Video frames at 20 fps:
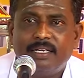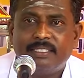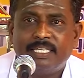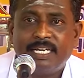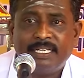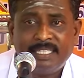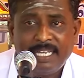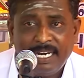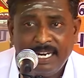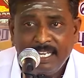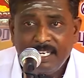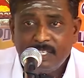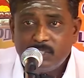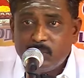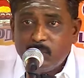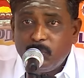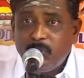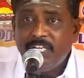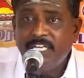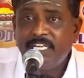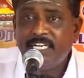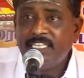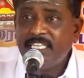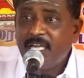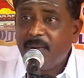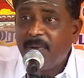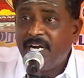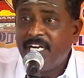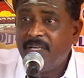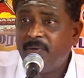தன் தலையில்
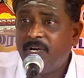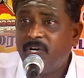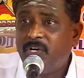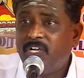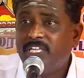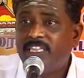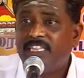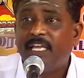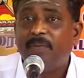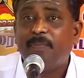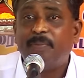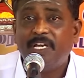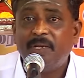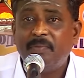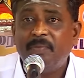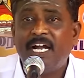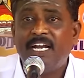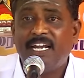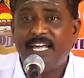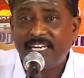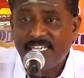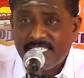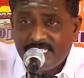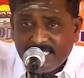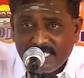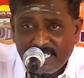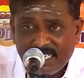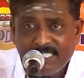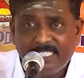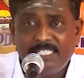சூடியிருந்த மணிவகுடத்தை பெருமானாரின்
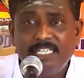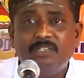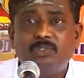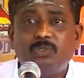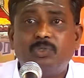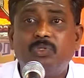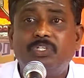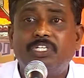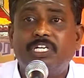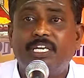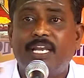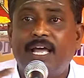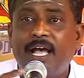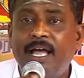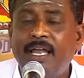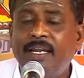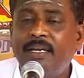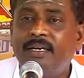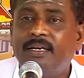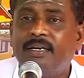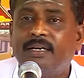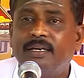சிரசில் சூட்டினான்